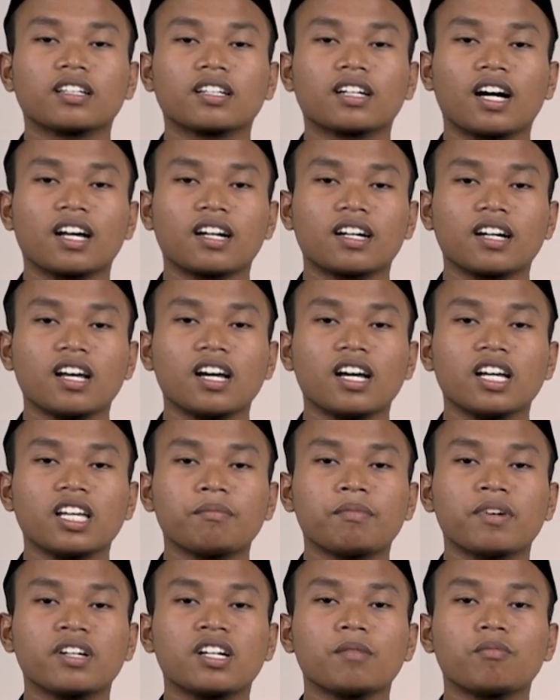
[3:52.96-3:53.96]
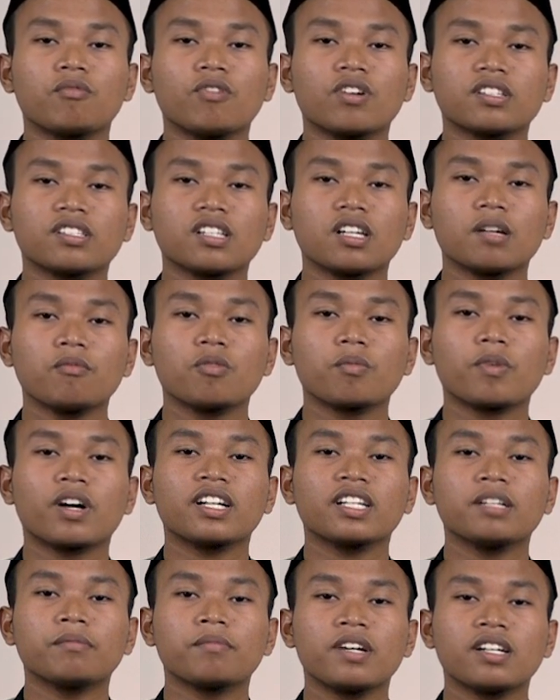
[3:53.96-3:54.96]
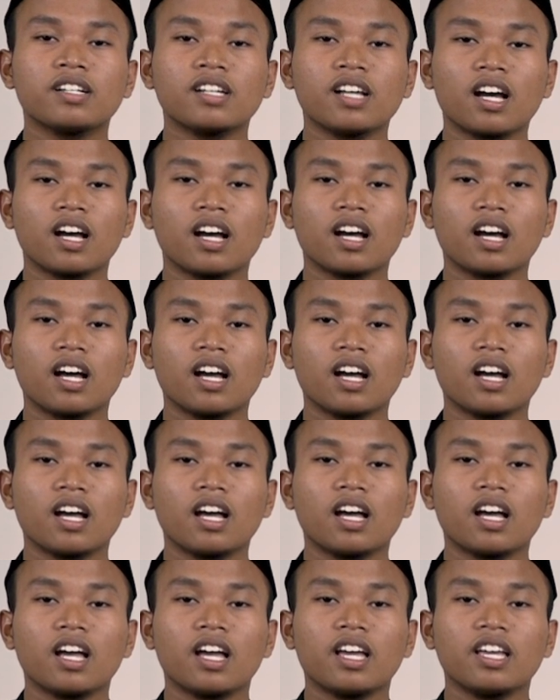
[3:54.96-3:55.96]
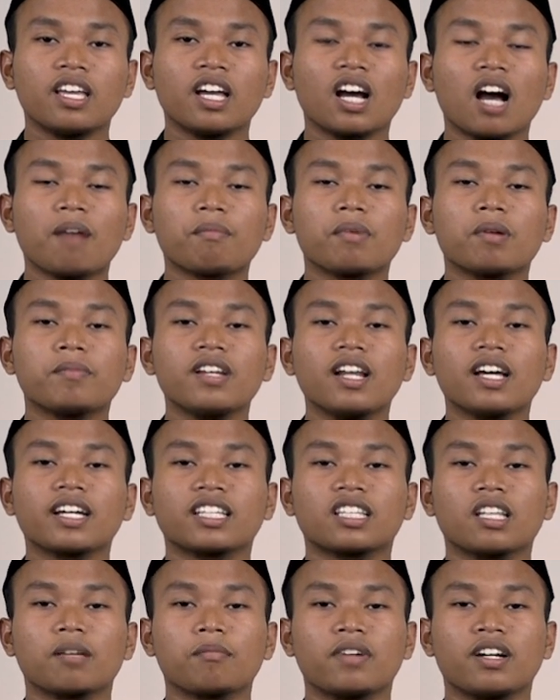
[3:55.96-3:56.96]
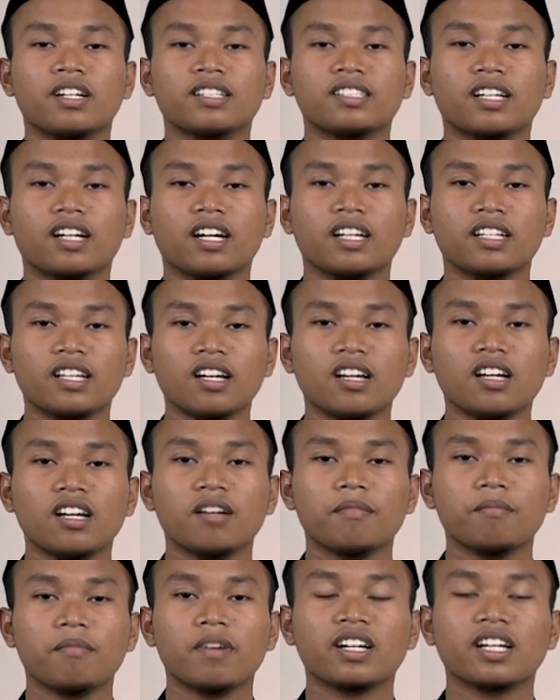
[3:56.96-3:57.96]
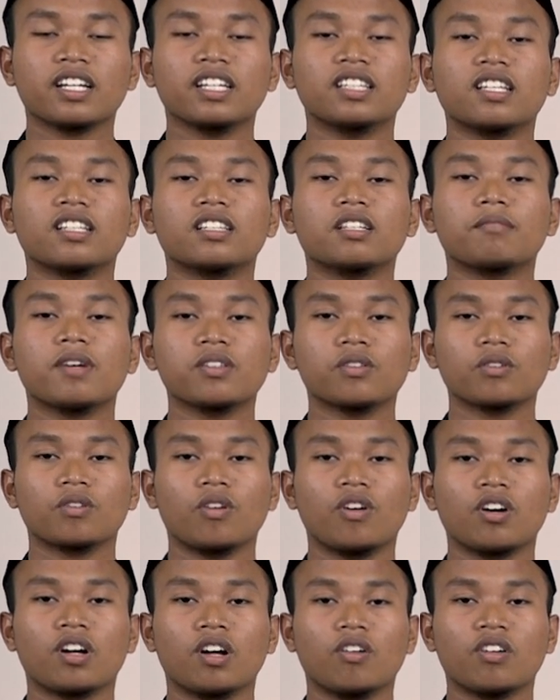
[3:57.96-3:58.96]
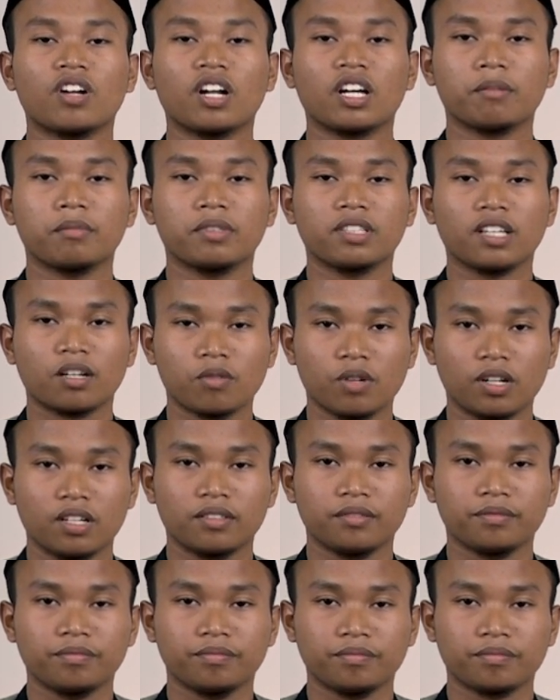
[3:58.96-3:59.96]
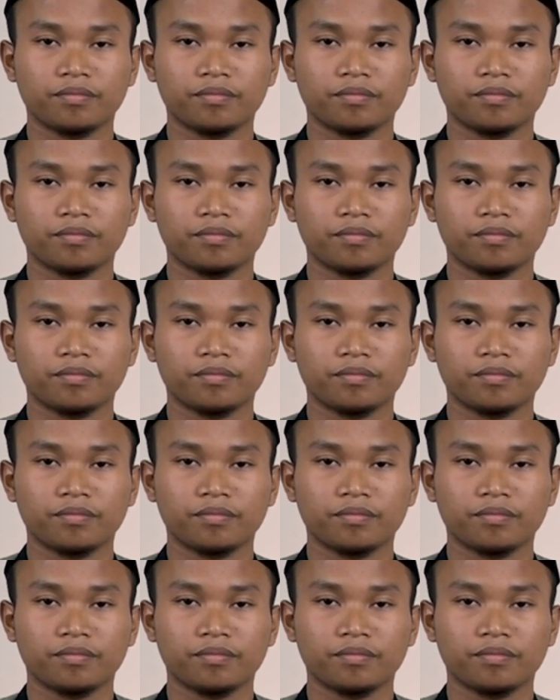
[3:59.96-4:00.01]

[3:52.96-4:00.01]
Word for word: Karena ibadah puasa merupakan ibadah yang apabila kita mengerjakannya, maka kita termasuk orang-orang yang bertakwa.